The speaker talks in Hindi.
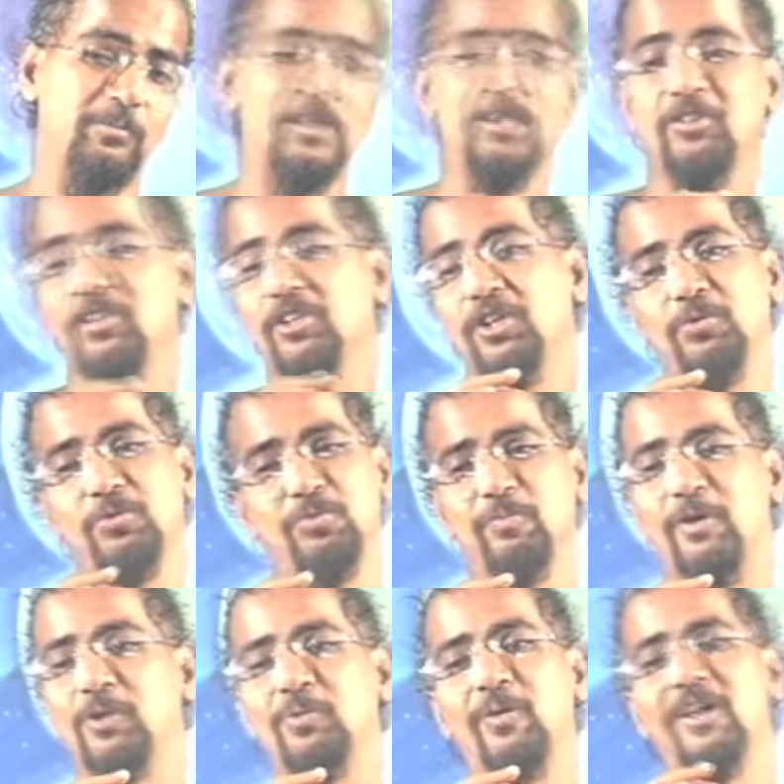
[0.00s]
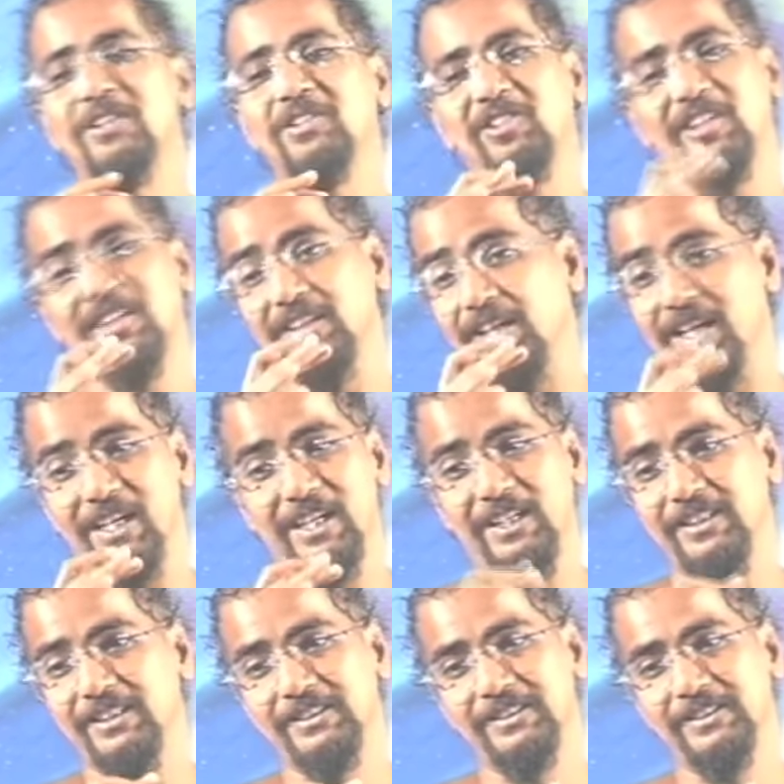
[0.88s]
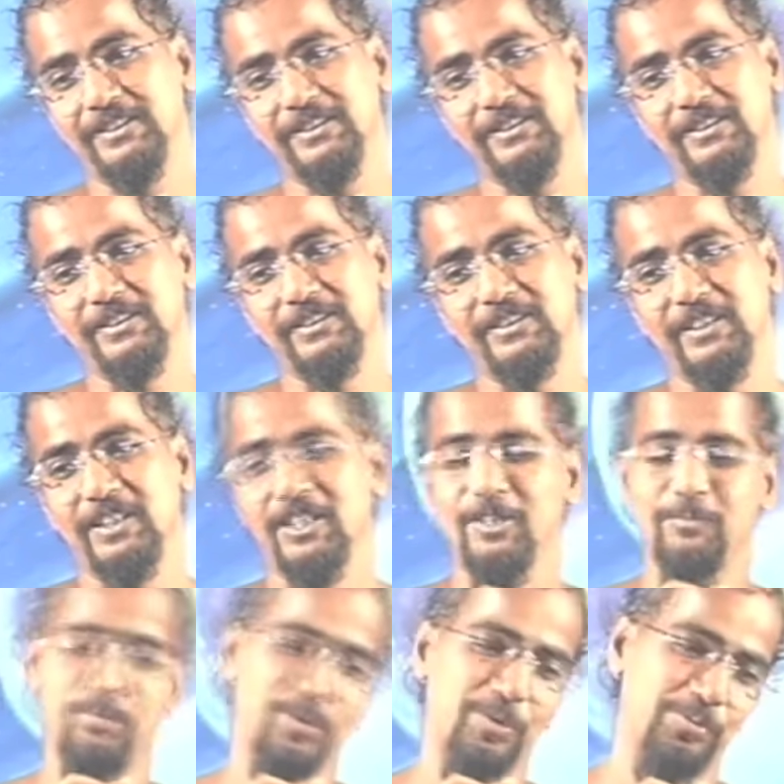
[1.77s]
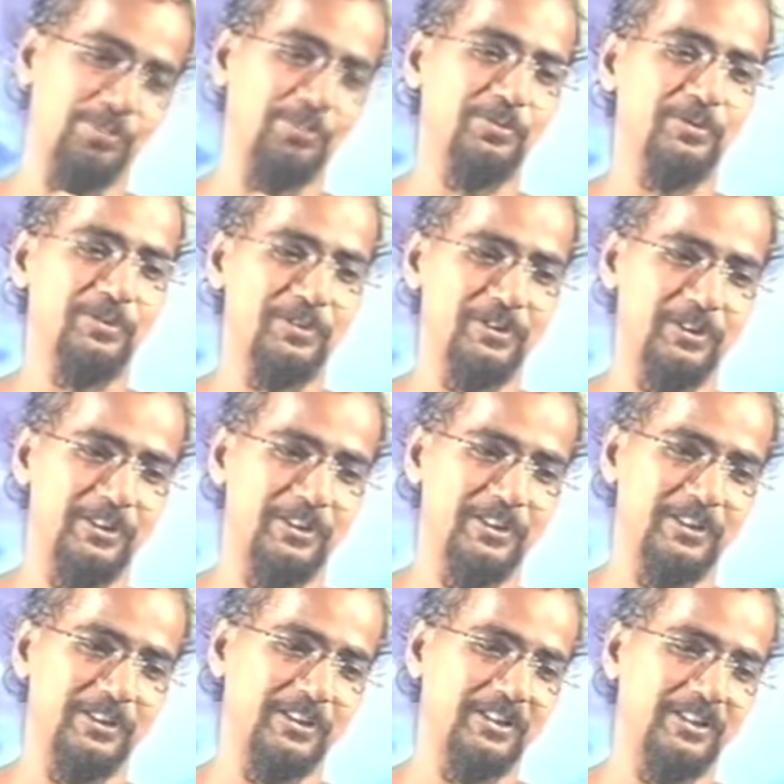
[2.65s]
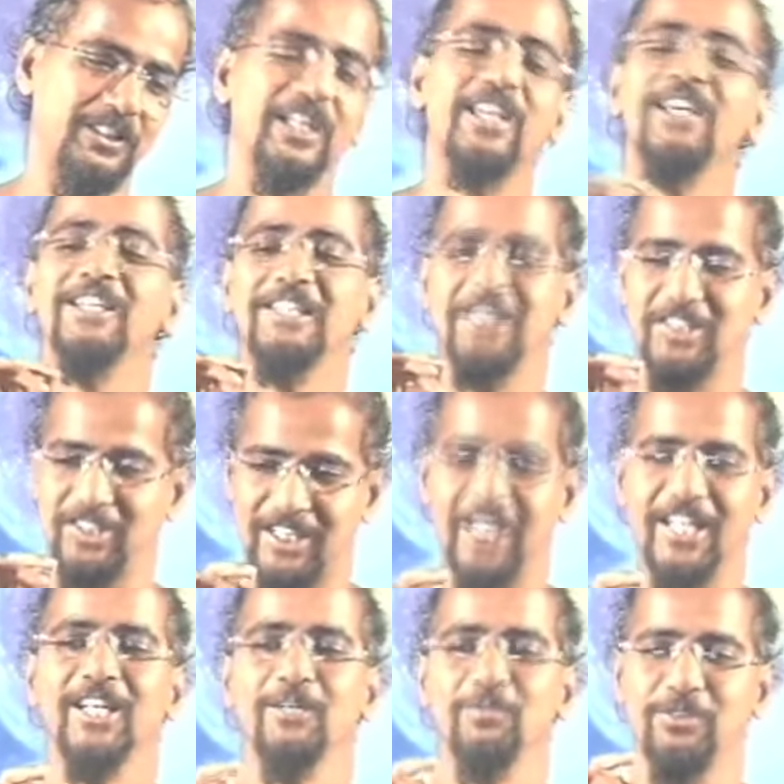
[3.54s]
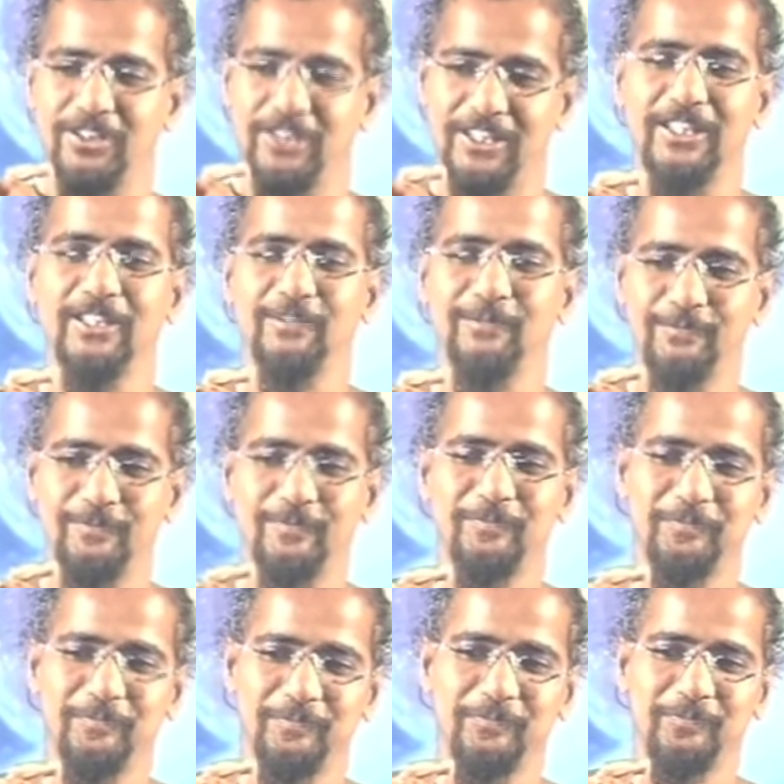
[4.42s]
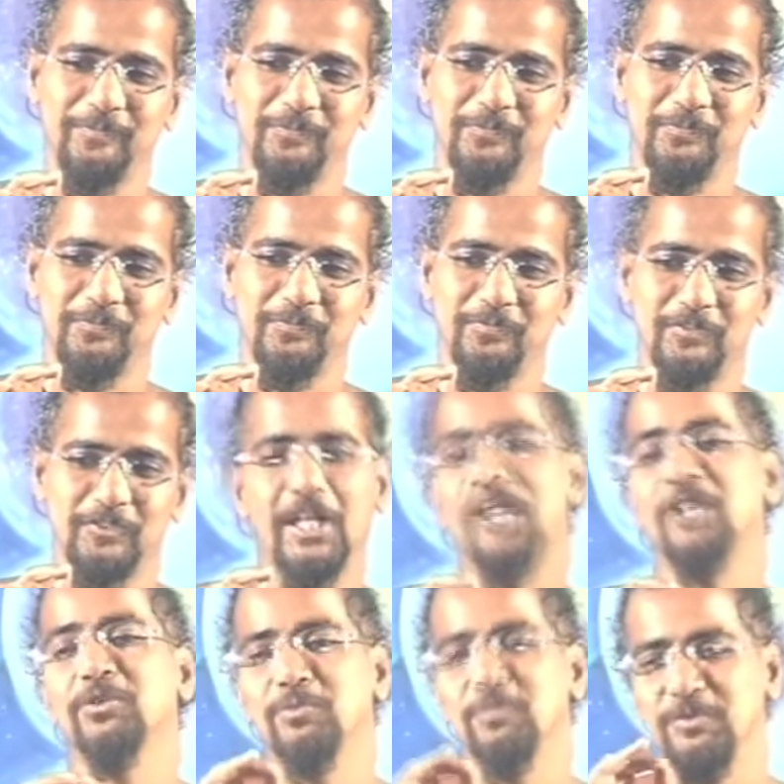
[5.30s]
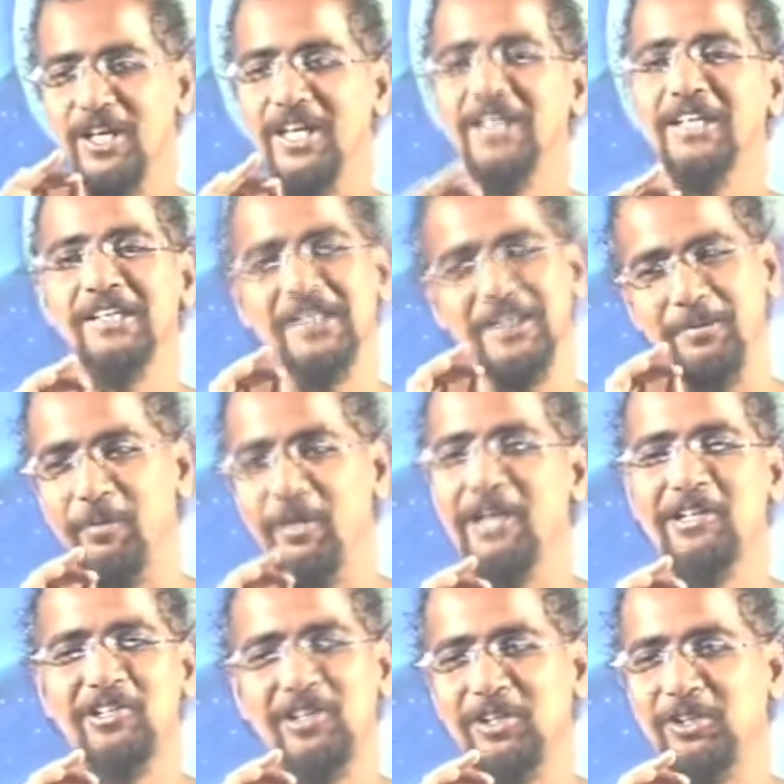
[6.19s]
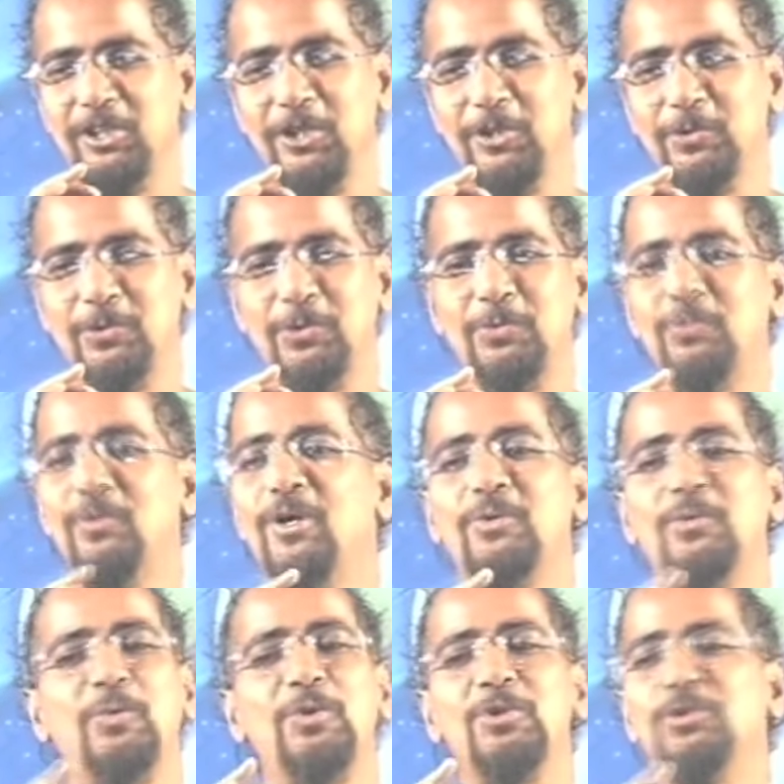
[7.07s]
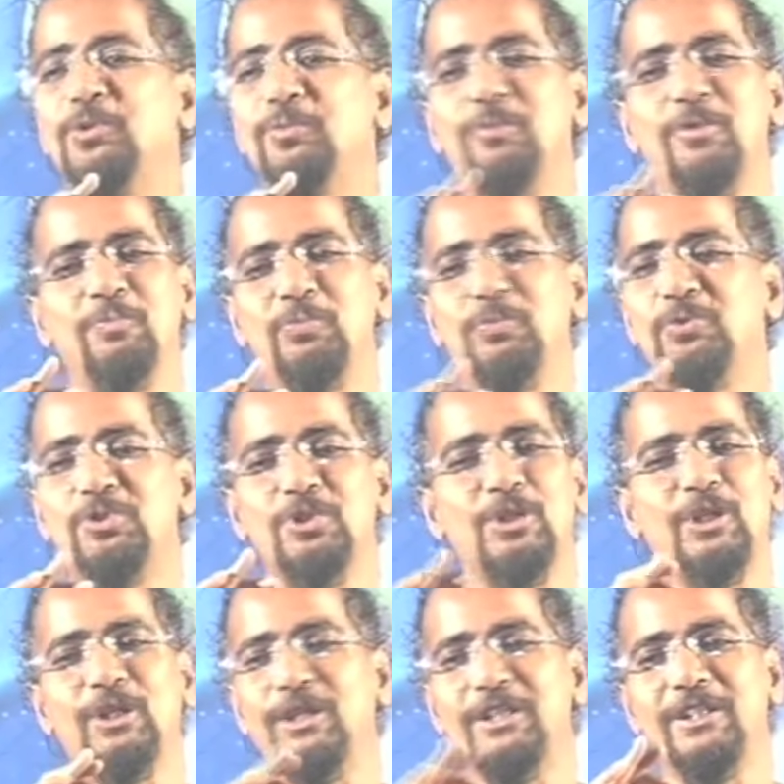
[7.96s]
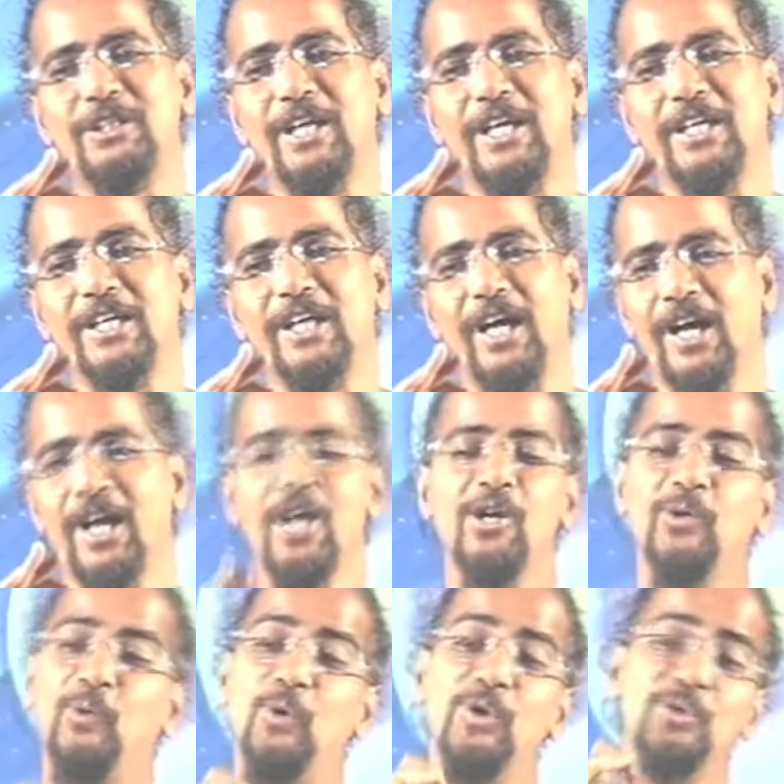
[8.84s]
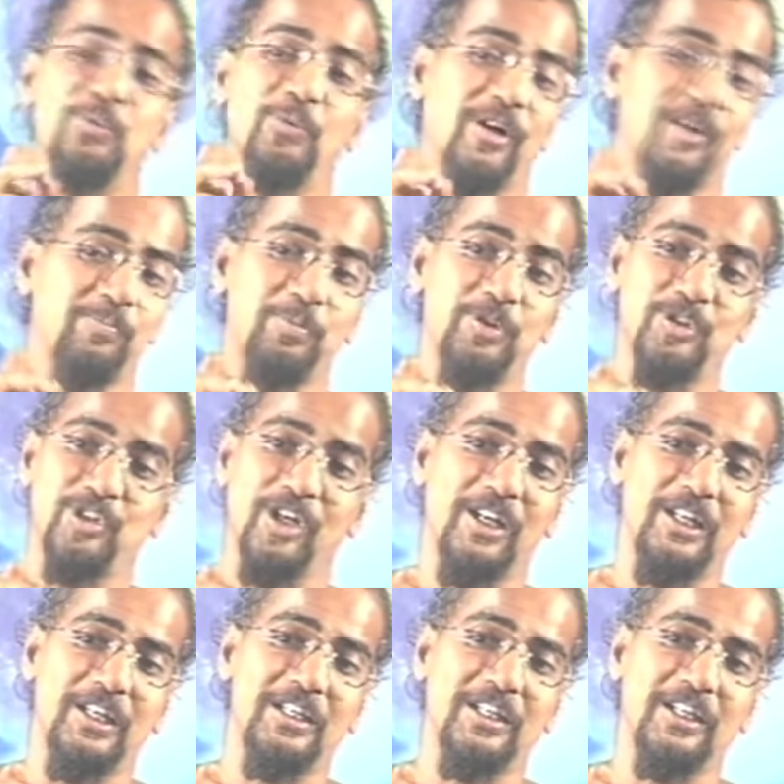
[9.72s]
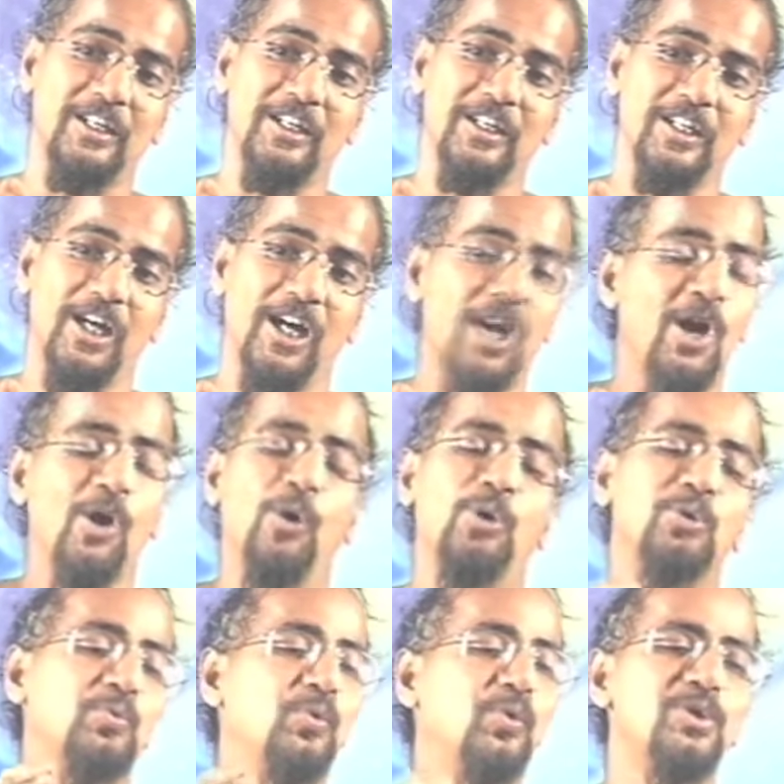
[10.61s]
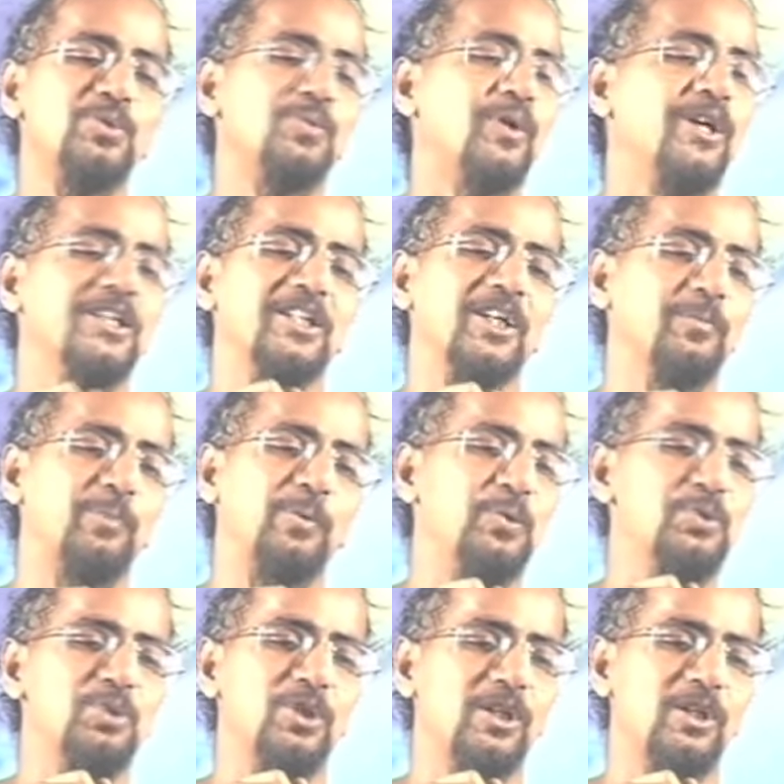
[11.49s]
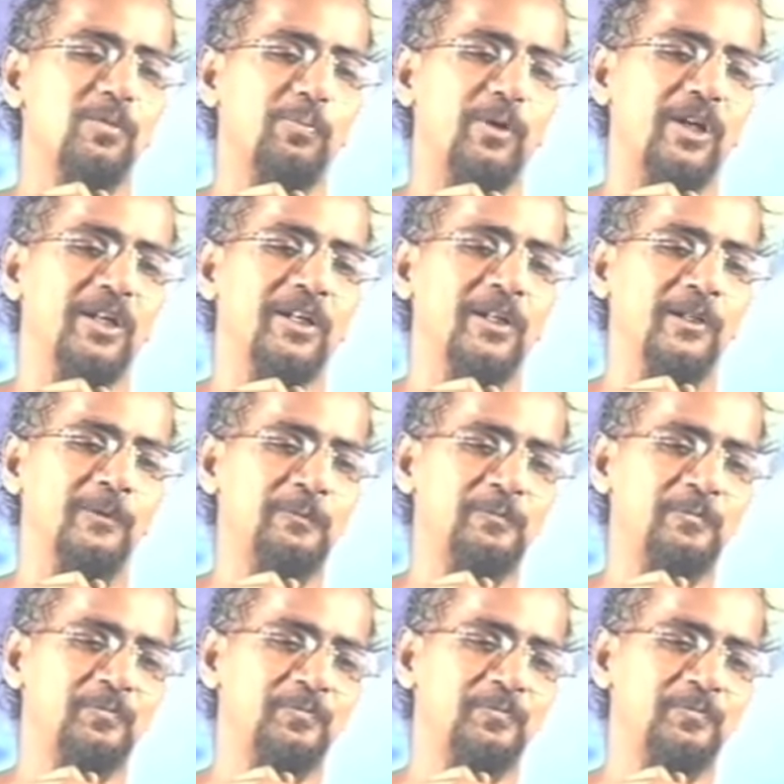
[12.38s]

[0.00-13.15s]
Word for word: व्यक्ति ने उस भगवान से कहा कि प्रभु एक स्थान अभी है जहाँ तुम जाकर के बैठ सकते हो तो वहाँ कोई तुम्हें पूछने नहीं आएगा कोई वहाँ पीछा नहीं करेगा और कोई वहाँ तक पहुँच नहीं पाएगा